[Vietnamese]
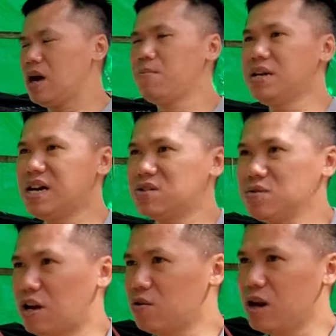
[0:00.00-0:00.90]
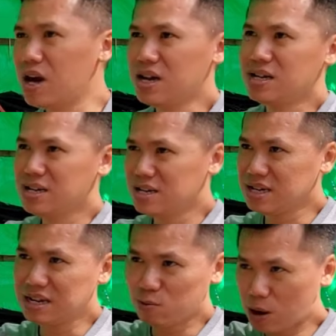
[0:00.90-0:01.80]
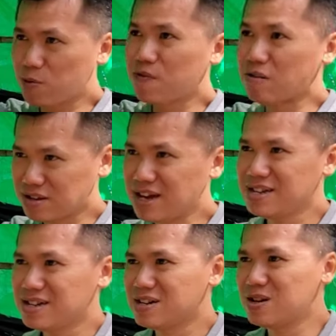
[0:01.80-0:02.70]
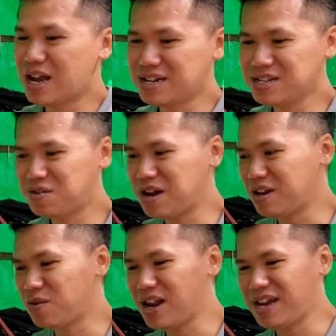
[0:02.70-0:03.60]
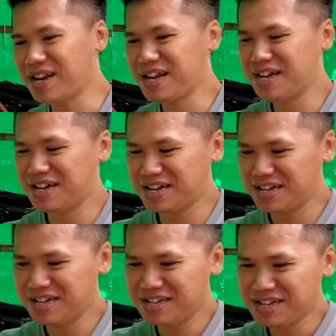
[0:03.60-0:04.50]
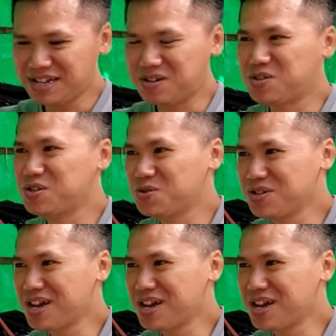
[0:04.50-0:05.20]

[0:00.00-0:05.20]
à, Bây giờ chúng cháu uh, đi tham quan một vòng nhá Rồi lát nữa cháu lại quay lại đây uh, trò chuyện chú